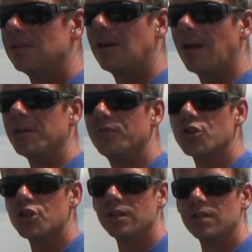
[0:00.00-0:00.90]
Die kleinen
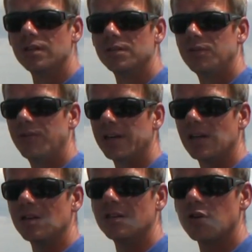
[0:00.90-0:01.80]
Fische, die werden
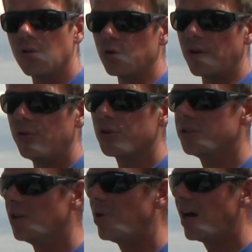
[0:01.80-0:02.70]
dann in, oder
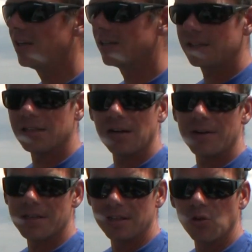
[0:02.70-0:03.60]
flüchten in Panik dann
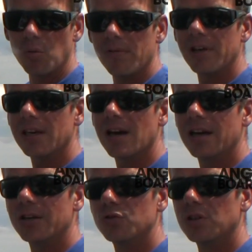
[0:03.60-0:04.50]
teilweise an die Oberfläche
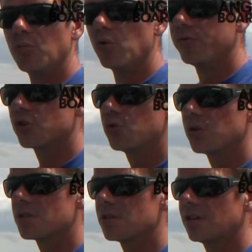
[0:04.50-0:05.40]
heran und die Möwen
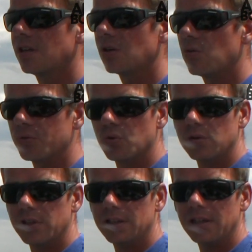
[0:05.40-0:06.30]
stürzen sich dann drauf und
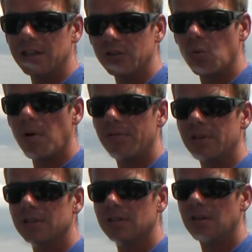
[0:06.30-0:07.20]
holen dann die an die
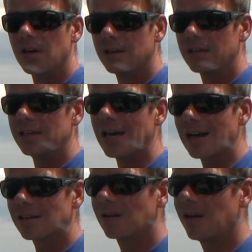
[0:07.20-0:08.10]
Oberfläche
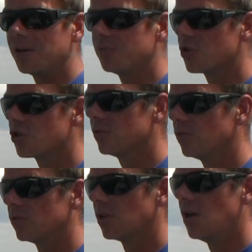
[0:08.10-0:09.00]
gejagten Kleinfische
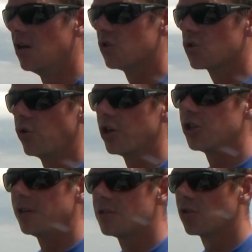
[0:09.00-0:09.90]
und so
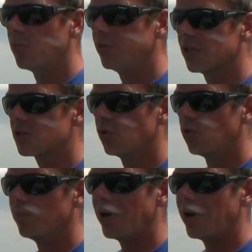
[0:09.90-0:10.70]
entsteht diese Kombination.